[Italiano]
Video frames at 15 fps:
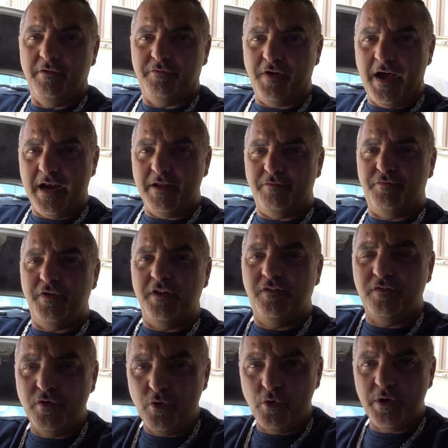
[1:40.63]
fare
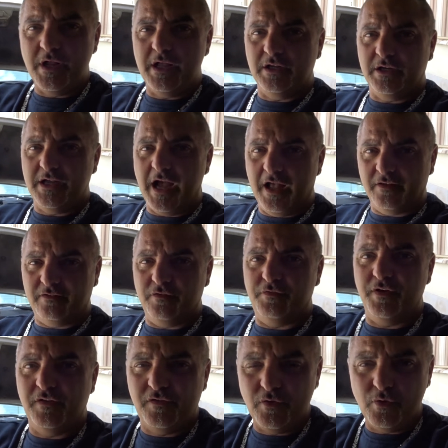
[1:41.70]
frizione gas,
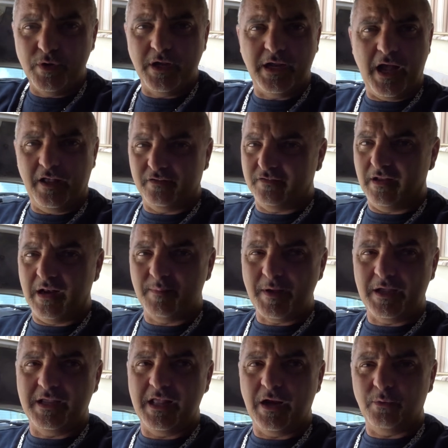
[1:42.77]
frizione gas e la
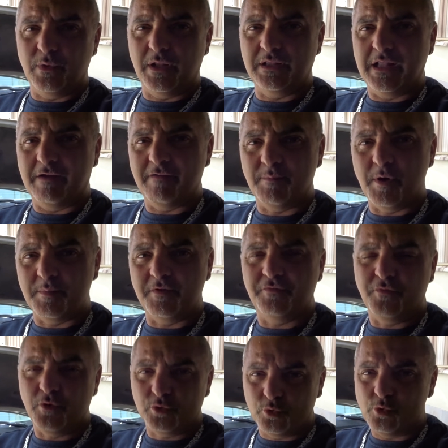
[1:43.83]
macchina non andava, poi per
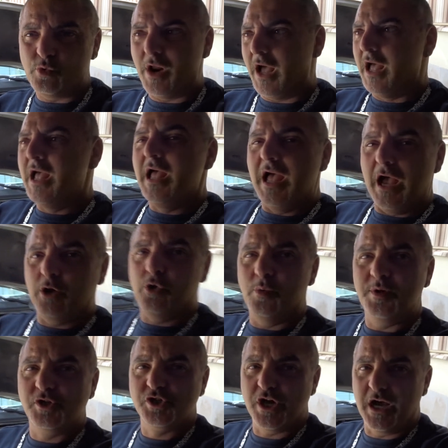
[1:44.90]
fortuna ha
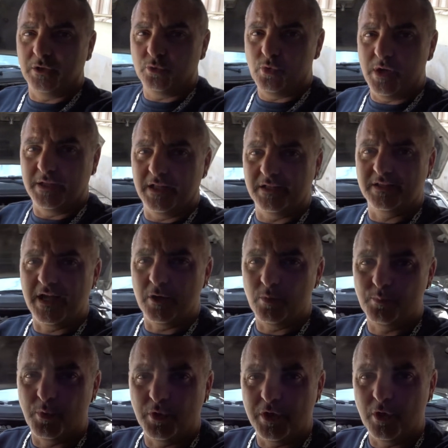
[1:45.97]
cominciato ad andare un
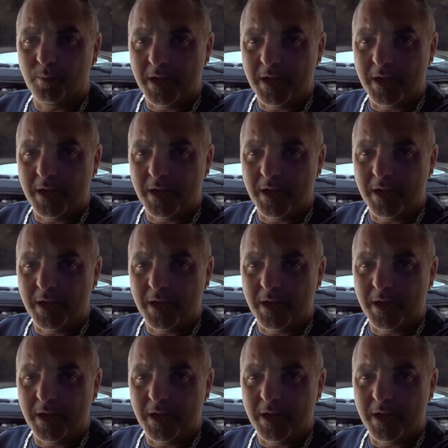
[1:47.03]
pochino